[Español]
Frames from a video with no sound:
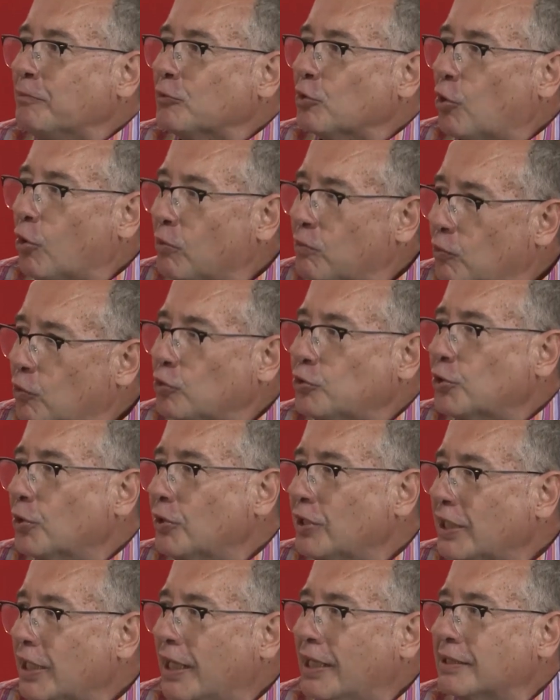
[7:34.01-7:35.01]
con muchos
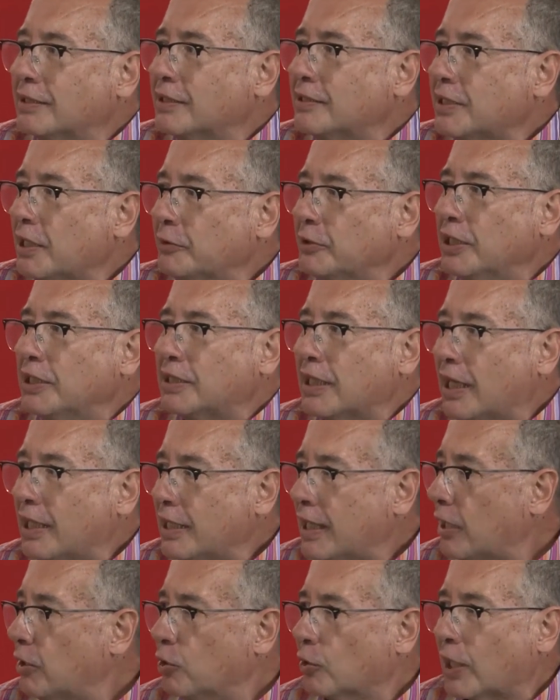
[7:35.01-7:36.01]
dirigentes chavistas en
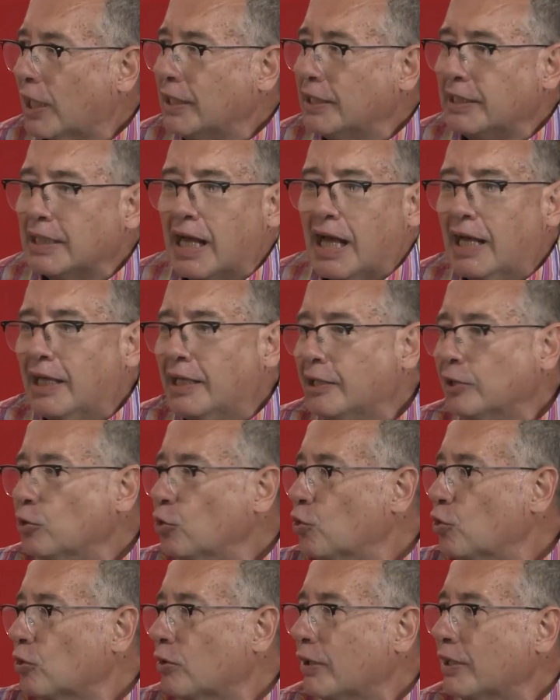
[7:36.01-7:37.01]
las localidades, en
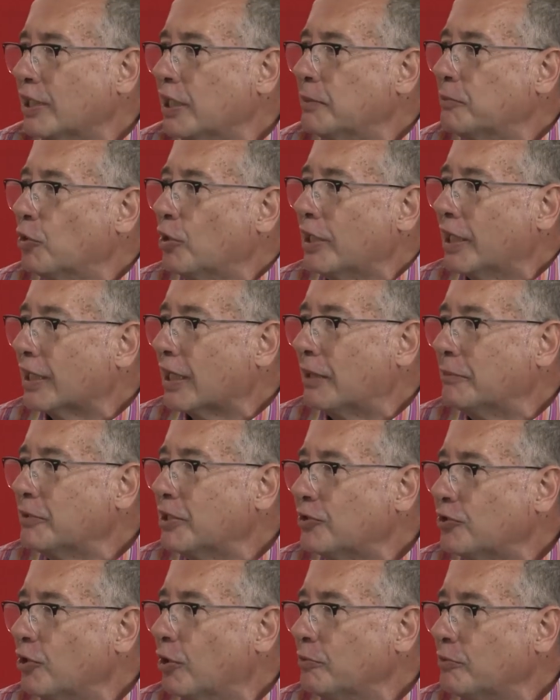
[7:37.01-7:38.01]
un Ahora, lo uno se
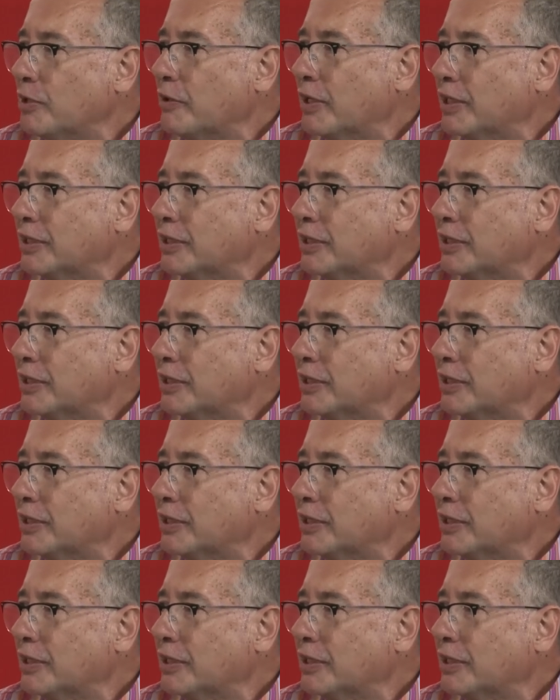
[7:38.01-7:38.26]
pregunta